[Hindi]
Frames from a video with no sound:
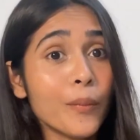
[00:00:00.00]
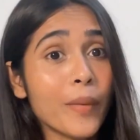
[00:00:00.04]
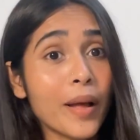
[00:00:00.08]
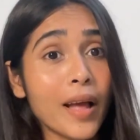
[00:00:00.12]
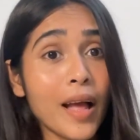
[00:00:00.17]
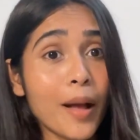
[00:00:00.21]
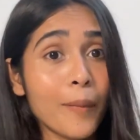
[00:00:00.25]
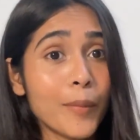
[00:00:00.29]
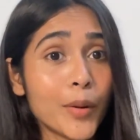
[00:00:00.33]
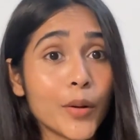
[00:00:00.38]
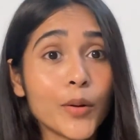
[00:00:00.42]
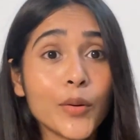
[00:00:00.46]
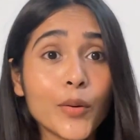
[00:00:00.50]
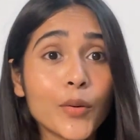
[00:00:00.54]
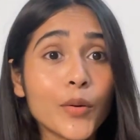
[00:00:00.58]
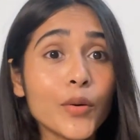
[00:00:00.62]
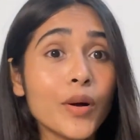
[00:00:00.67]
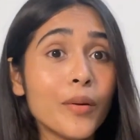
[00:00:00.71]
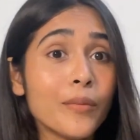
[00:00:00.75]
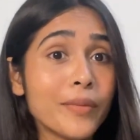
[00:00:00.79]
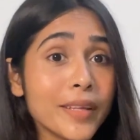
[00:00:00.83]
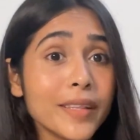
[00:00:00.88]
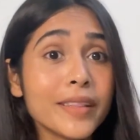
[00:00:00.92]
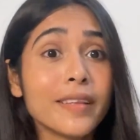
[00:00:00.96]
मैं आप लोगों को
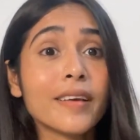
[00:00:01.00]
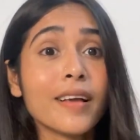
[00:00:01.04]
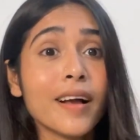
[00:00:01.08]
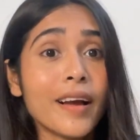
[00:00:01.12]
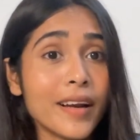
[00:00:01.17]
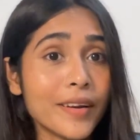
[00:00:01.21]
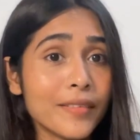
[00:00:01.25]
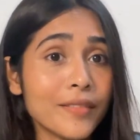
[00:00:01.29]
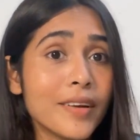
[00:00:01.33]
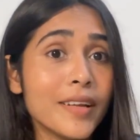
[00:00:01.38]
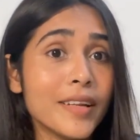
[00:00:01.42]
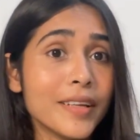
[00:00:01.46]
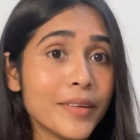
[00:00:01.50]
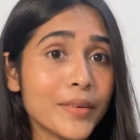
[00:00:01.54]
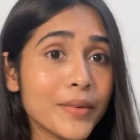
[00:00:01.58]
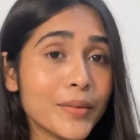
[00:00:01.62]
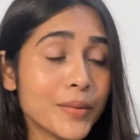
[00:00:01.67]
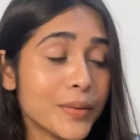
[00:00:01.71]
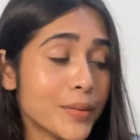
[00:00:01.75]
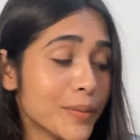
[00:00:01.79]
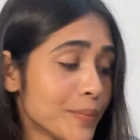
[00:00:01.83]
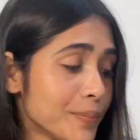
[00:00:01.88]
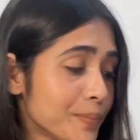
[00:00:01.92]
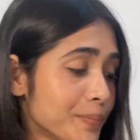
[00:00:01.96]
अभी दिखाने वाली
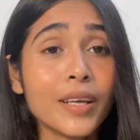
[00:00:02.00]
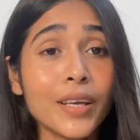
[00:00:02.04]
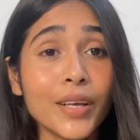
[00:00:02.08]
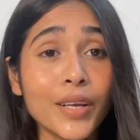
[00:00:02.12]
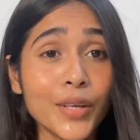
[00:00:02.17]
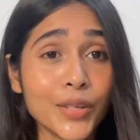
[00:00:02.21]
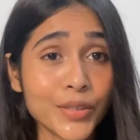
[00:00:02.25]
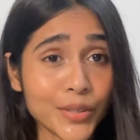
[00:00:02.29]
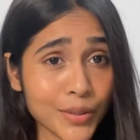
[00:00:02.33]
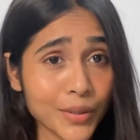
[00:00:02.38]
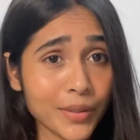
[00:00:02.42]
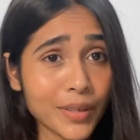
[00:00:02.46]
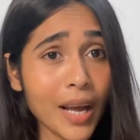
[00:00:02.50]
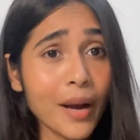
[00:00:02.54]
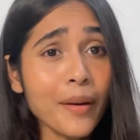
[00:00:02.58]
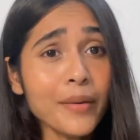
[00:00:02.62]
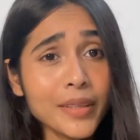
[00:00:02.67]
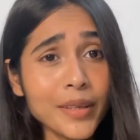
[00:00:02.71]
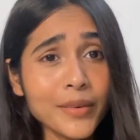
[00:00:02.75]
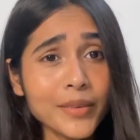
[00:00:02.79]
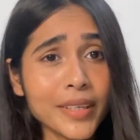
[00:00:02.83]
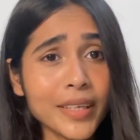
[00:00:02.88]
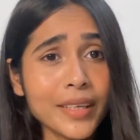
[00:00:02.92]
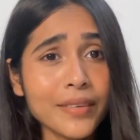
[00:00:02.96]
हूँ सो नाउ
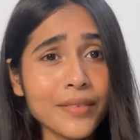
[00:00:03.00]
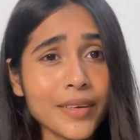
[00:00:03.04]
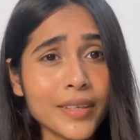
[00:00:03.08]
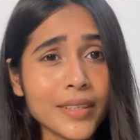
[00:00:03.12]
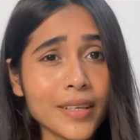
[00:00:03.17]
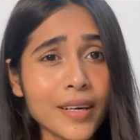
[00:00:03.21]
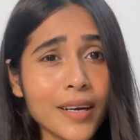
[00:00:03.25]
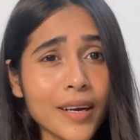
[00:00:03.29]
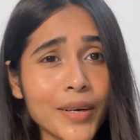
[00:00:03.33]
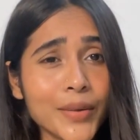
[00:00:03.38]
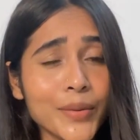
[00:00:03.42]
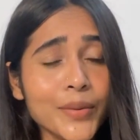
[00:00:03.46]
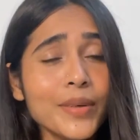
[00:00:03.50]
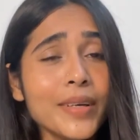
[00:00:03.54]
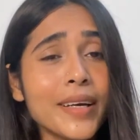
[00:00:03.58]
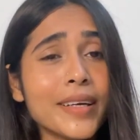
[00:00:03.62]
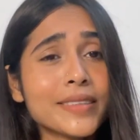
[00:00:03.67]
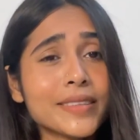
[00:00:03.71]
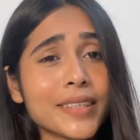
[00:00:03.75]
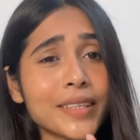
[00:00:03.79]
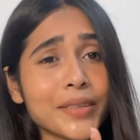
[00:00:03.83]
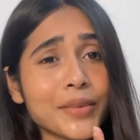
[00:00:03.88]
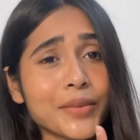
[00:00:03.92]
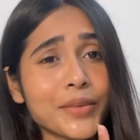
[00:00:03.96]
विदाउट एनी फर्दर डू
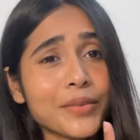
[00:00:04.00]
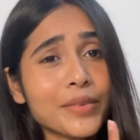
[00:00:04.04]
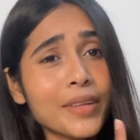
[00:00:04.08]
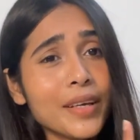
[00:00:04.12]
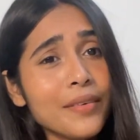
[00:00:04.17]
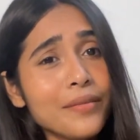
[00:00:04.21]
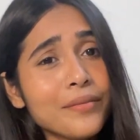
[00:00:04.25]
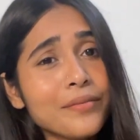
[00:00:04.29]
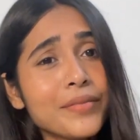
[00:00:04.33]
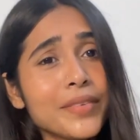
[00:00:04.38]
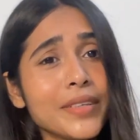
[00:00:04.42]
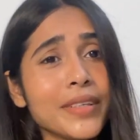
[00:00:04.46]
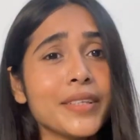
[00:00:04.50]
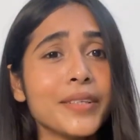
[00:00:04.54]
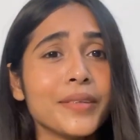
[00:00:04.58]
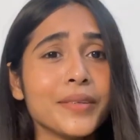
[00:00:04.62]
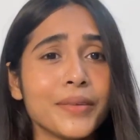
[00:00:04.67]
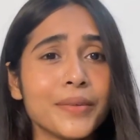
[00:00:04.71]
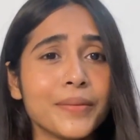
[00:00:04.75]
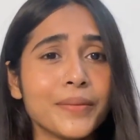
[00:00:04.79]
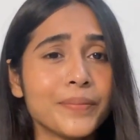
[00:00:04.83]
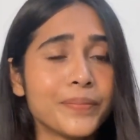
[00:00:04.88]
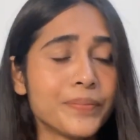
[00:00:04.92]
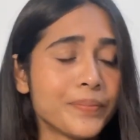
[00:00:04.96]
लेट्स गेट इनटू द
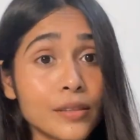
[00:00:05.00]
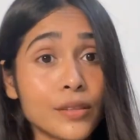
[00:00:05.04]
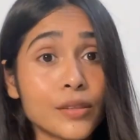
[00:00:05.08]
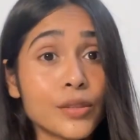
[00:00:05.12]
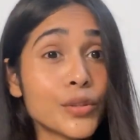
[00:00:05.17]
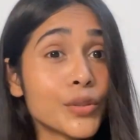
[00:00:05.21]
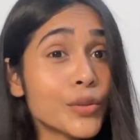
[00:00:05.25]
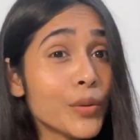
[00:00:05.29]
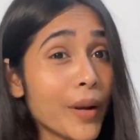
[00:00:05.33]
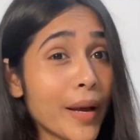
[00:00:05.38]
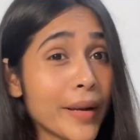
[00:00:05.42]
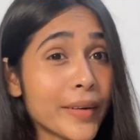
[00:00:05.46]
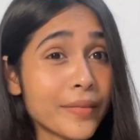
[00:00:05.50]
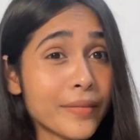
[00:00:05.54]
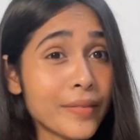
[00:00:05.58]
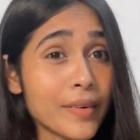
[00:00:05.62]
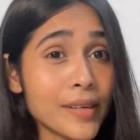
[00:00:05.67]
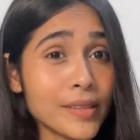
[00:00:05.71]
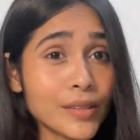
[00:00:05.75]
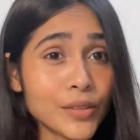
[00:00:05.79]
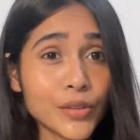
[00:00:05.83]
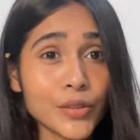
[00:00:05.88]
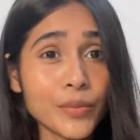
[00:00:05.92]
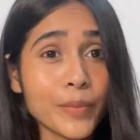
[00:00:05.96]
वीडियो सो एट
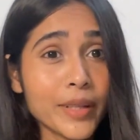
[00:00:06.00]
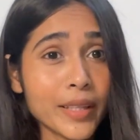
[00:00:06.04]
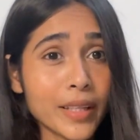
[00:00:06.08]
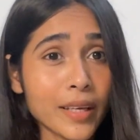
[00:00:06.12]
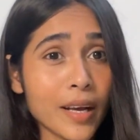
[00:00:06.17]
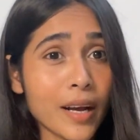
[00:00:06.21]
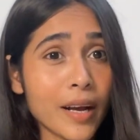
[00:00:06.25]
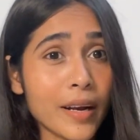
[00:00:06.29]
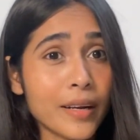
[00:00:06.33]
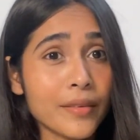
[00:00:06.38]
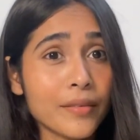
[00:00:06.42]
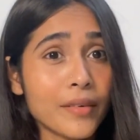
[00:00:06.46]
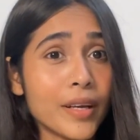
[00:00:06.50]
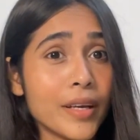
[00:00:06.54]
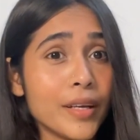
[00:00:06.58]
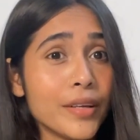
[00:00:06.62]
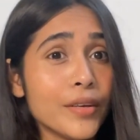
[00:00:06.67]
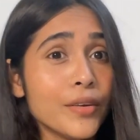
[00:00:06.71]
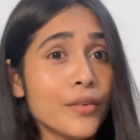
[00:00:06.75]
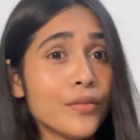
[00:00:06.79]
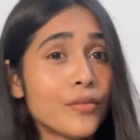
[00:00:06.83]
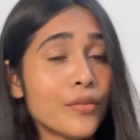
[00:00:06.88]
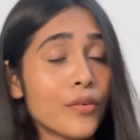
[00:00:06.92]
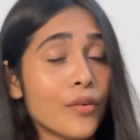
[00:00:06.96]
फर्स्ट जो मैं दिखाने
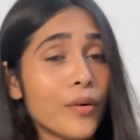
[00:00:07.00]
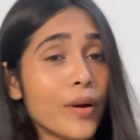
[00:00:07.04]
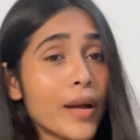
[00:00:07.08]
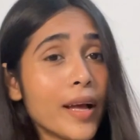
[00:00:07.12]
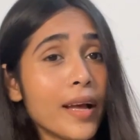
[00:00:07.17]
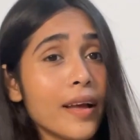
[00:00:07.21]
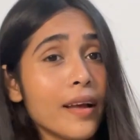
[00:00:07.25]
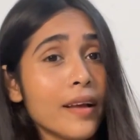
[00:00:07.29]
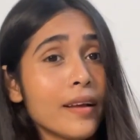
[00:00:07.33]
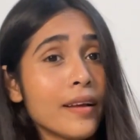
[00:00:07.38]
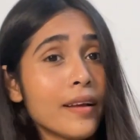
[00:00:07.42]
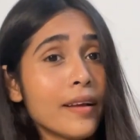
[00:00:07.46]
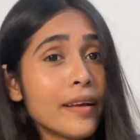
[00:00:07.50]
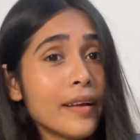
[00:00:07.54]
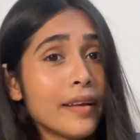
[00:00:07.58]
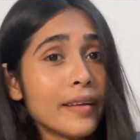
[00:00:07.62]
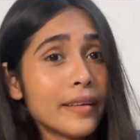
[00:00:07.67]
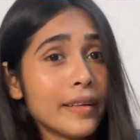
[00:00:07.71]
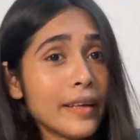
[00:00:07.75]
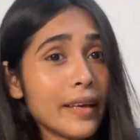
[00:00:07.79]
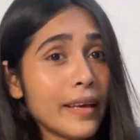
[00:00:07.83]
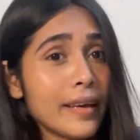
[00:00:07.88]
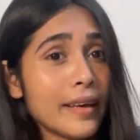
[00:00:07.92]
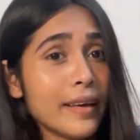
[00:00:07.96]
वाली हूँ वो है
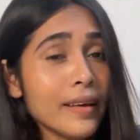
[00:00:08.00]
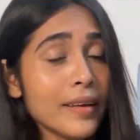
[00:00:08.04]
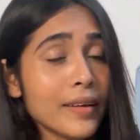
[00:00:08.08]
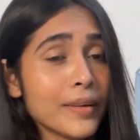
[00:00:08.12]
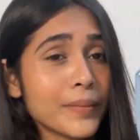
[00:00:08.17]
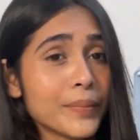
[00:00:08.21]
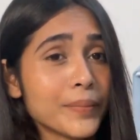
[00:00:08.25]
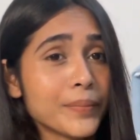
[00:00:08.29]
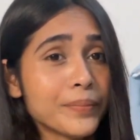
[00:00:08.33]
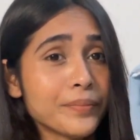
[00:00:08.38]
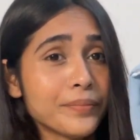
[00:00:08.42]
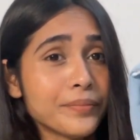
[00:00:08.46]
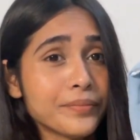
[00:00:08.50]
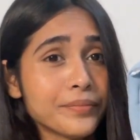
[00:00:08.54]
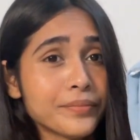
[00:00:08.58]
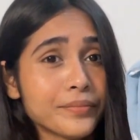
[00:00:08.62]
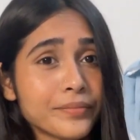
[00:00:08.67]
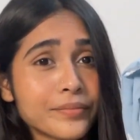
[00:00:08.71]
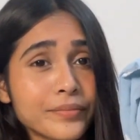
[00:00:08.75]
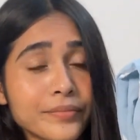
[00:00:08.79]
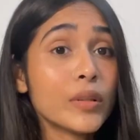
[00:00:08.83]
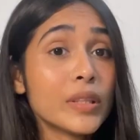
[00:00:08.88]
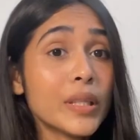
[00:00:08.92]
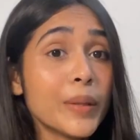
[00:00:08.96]
ये
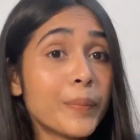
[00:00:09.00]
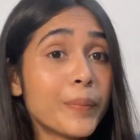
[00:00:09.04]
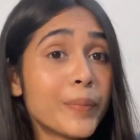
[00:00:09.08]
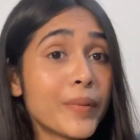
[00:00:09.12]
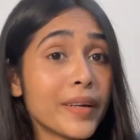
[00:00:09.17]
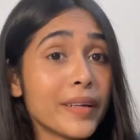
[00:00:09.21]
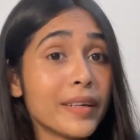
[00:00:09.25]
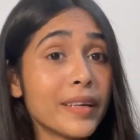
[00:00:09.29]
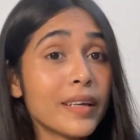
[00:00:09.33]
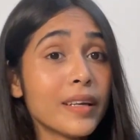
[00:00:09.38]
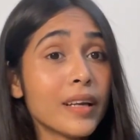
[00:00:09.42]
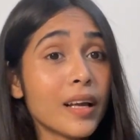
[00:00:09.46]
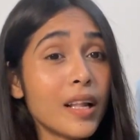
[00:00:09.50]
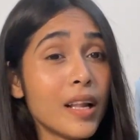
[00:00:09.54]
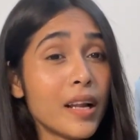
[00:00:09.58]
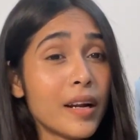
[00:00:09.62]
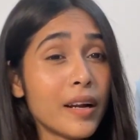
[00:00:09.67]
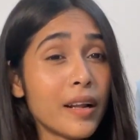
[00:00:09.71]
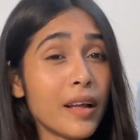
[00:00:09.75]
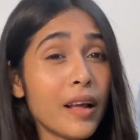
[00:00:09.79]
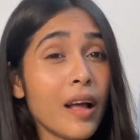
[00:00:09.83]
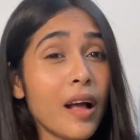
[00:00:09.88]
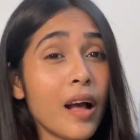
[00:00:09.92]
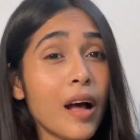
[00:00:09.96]
बहुत ही प्रिटी
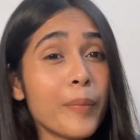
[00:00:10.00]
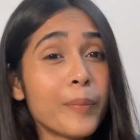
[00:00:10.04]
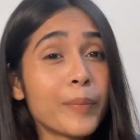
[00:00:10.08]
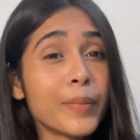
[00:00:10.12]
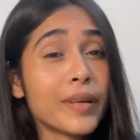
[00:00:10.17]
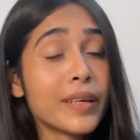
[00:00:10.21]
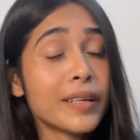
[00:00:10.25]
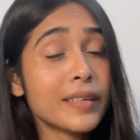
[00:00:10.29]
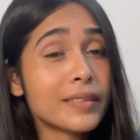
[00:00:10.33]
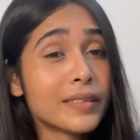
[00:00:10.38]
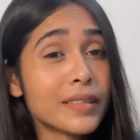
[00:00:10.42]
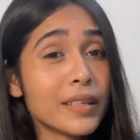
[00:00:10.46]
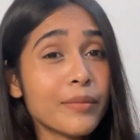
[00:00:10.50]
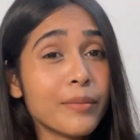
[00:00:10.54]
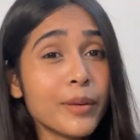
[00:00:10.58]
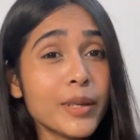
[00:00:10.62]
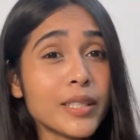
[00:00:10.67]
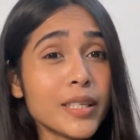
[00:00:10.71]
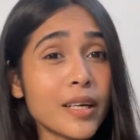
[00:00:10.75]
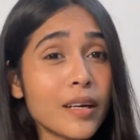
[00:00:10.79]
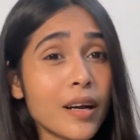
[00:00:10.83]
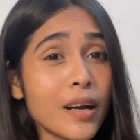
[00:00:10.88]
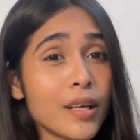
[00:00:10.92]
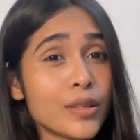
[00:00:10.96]
कलर है आप किसी भी
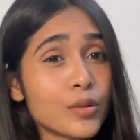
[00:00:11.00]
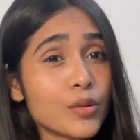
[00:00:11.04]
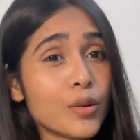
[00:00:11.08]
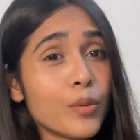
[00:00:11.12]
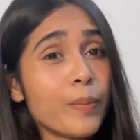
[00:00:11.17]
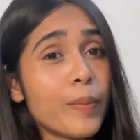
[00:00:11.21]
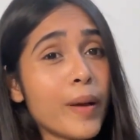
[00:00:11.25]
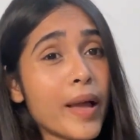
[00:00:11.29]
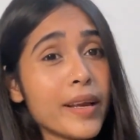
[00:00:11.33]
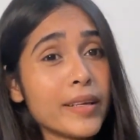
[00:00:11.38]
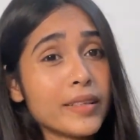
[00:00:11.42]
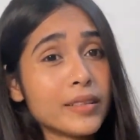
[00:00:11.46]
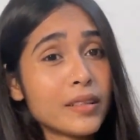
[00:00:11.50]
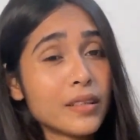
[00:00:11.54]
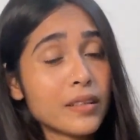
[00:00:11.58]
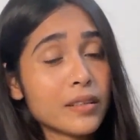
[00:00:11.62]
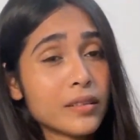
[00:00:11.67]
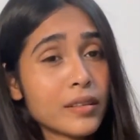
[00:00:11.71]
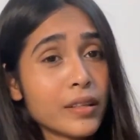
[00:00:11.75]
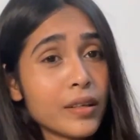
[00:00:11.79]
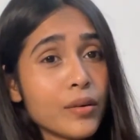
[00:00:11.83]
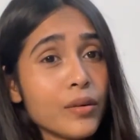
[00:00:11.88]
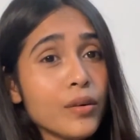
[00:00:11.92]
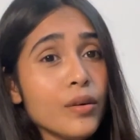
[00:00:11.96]
जगह इसको पहन
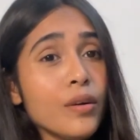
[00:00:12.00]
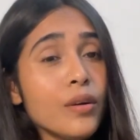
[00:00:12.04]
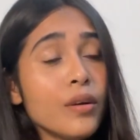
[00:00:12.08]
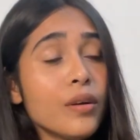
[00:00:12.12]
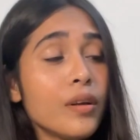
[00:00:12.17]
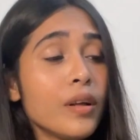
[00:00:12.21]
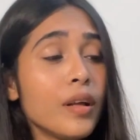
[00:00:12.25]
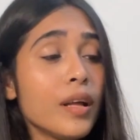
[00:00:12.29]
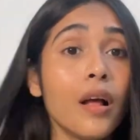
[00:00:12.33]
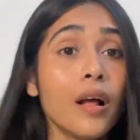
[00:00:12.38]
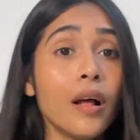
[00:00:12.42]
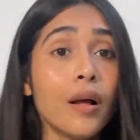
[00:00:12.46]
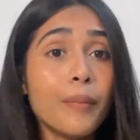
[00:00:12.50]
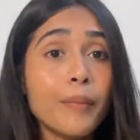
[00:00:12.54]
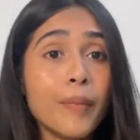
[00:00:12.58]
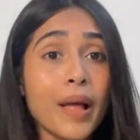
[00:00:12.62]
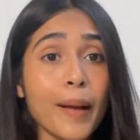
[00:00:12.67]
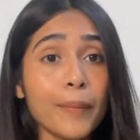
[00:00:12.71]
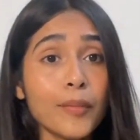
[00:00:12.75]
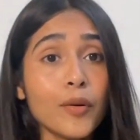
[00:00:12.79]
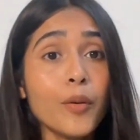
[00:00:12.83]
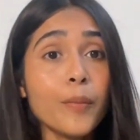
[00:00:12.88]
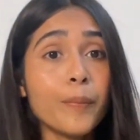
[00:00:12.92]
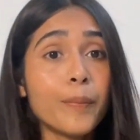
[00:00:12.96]
सकते हो मैं
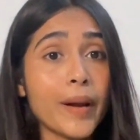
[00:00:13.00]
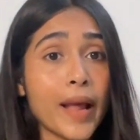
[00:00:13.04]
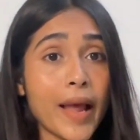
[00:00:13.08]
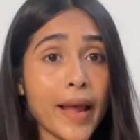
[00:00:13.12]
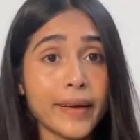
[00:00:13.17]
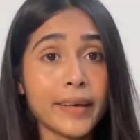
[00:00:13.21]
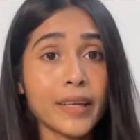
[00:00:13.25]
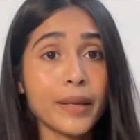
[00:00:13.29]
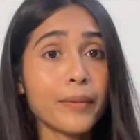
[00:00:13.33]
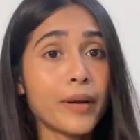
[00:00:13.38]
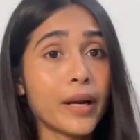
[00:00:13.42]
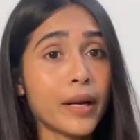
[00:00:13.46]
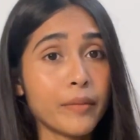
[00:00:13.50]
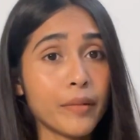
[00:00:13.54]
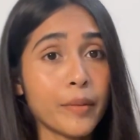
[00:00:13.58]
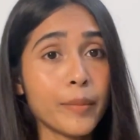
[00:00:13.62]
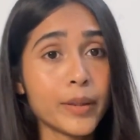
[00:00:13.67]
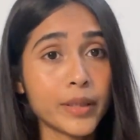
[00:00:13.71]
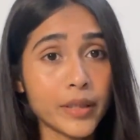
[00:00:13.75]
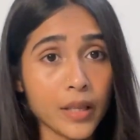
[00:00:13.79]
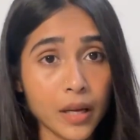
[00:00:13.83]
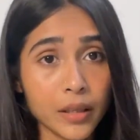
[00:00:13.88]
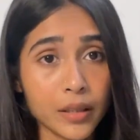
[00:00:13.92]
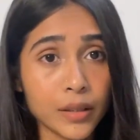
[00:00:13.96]
आपको ब्रांड के बारे में
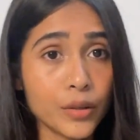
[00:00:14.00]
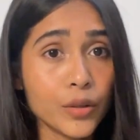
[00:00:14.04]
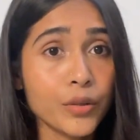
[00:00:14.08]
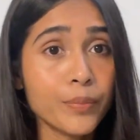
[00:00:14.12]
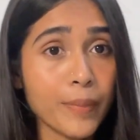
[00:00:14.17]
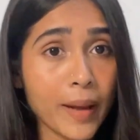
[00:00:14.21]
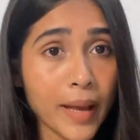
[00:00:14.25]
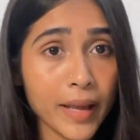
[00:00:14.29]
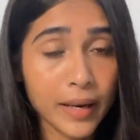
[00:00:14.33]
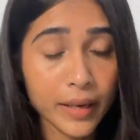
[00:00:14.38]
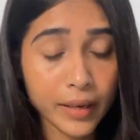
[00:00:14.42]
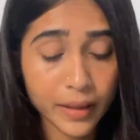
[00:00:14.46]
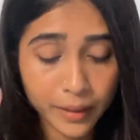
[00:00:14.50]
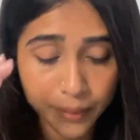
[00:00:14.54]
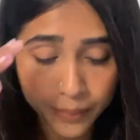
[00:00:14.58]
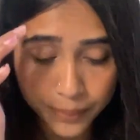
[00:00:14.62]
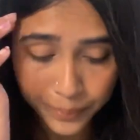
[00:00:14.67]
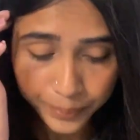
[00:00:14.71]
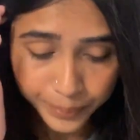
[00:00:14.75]
बताती हूँ पहले